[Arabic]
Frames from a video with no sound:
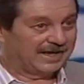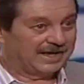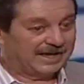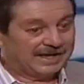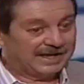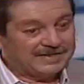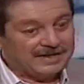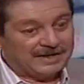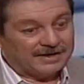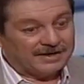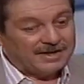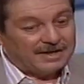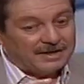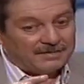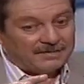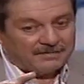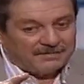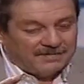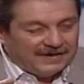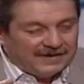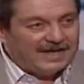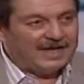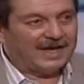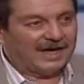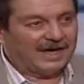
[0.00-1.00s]
اذا في
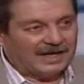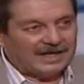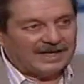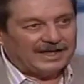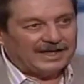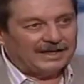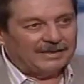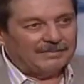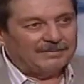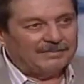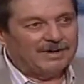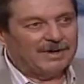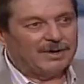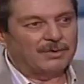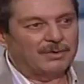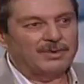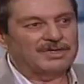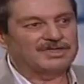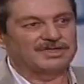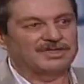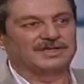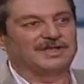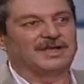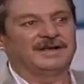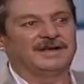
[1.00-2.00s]
الإقليم
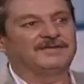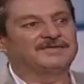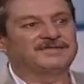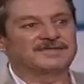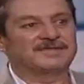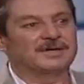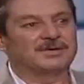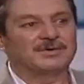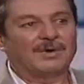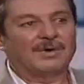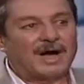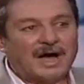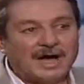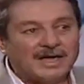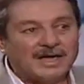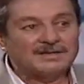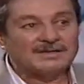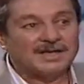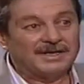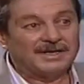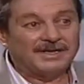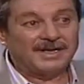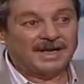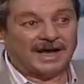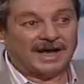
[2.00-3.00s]
وجد نفسه
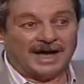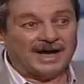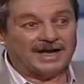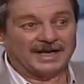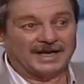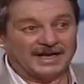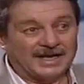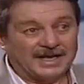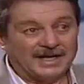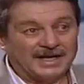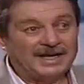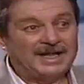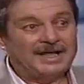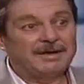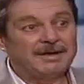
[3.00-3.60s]
أيضا عاريا